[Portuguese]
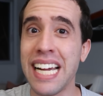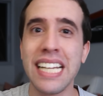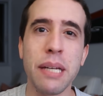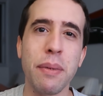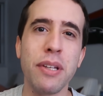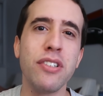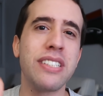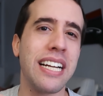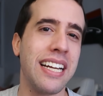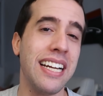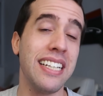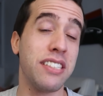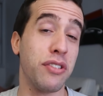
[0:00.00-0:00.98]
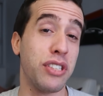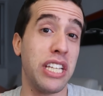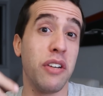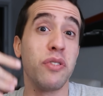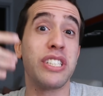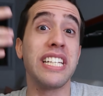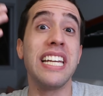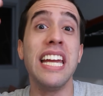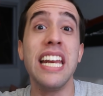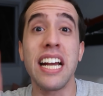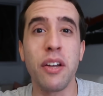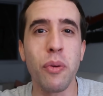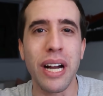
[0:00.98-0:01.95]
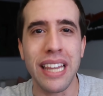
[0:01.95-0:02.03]
segue também no Instagram, se você não seguir
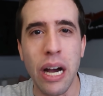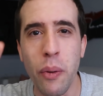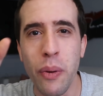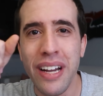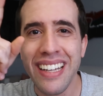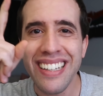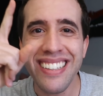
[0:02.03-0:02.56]
aqui o canal,